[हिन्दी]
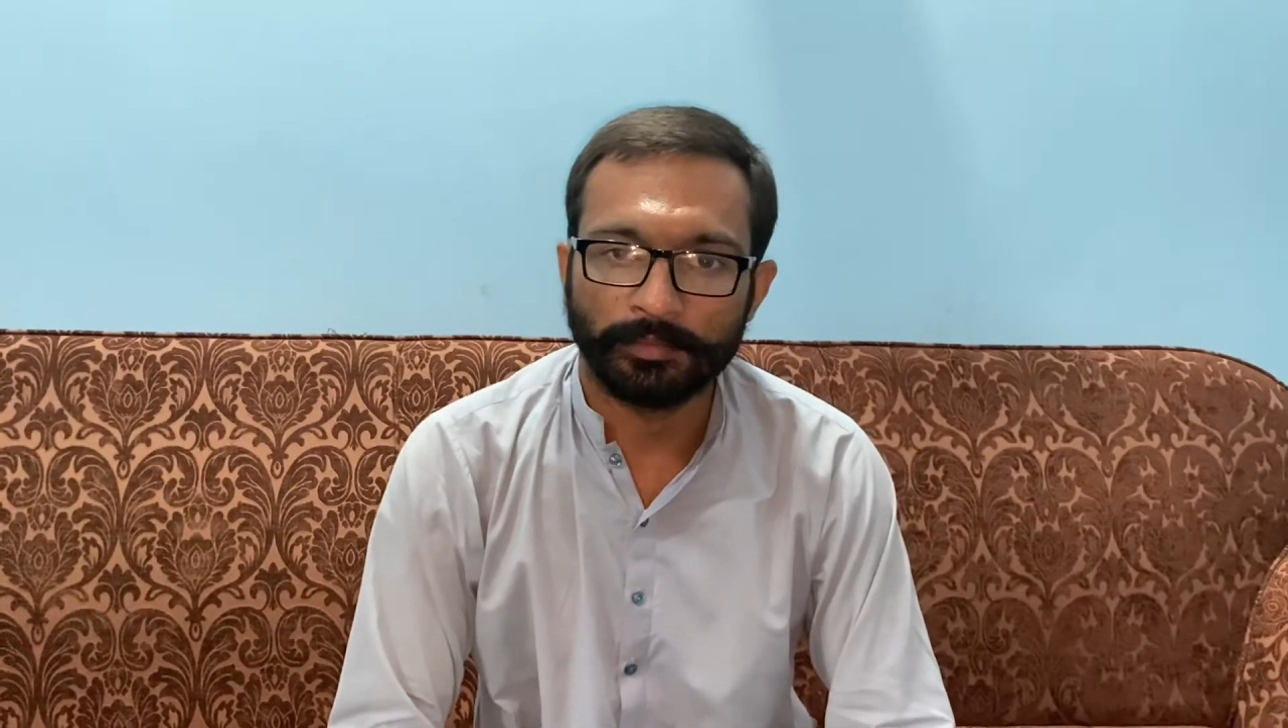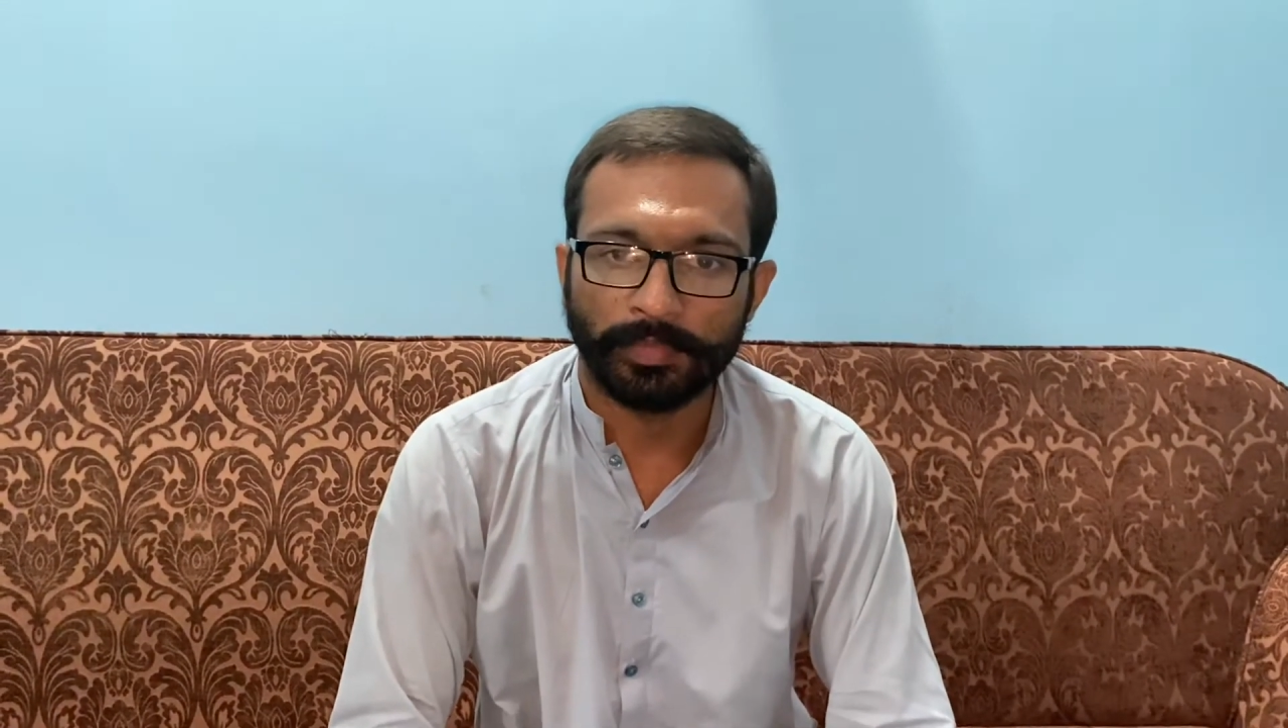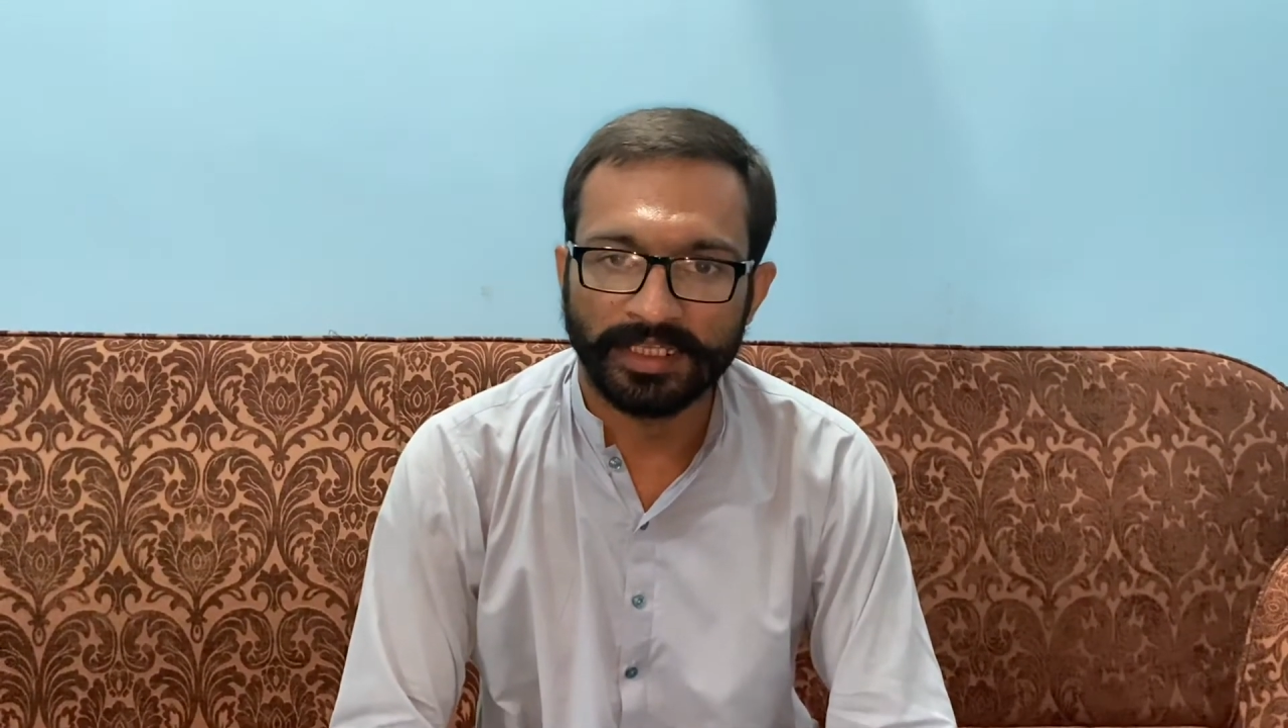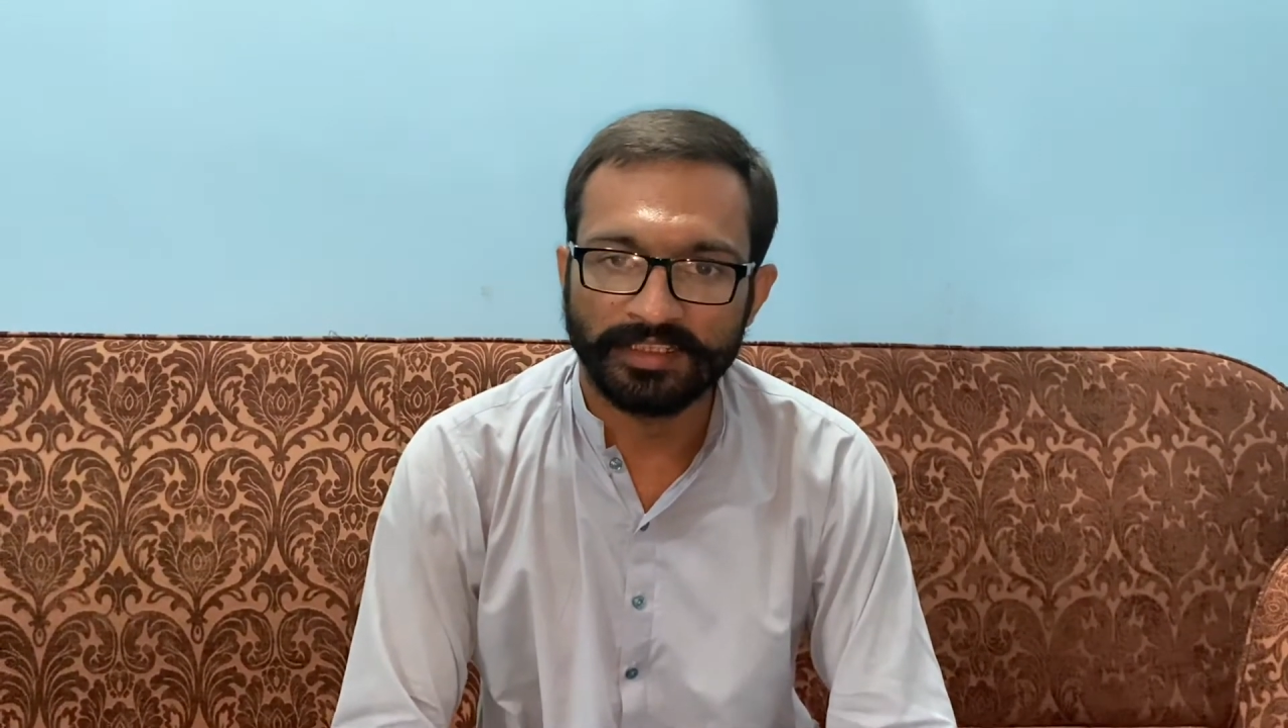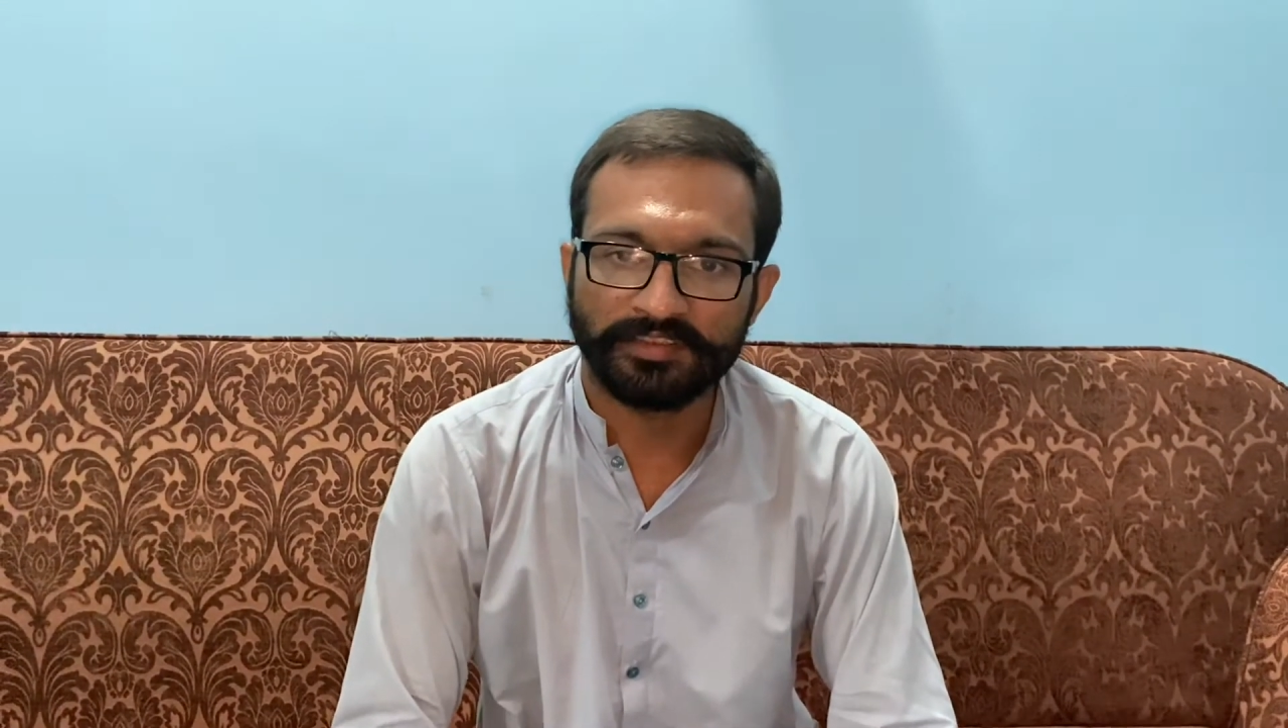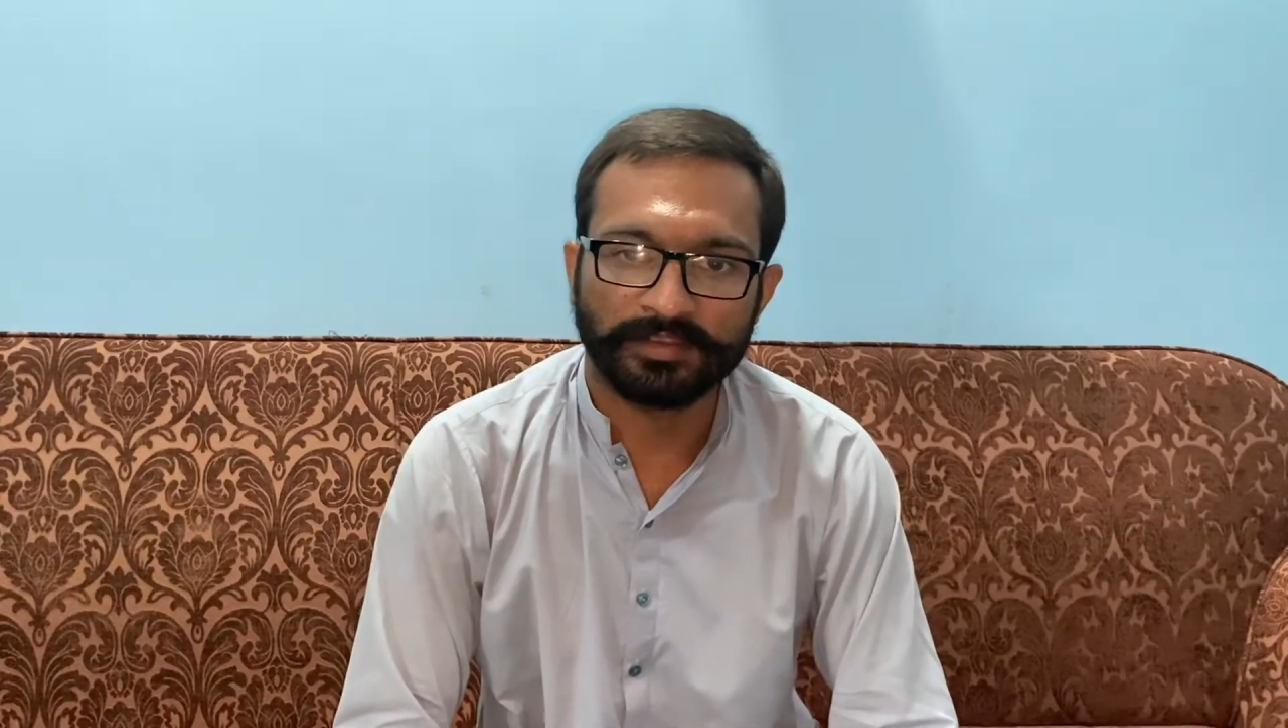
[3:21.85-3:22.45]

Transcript: बाइक्स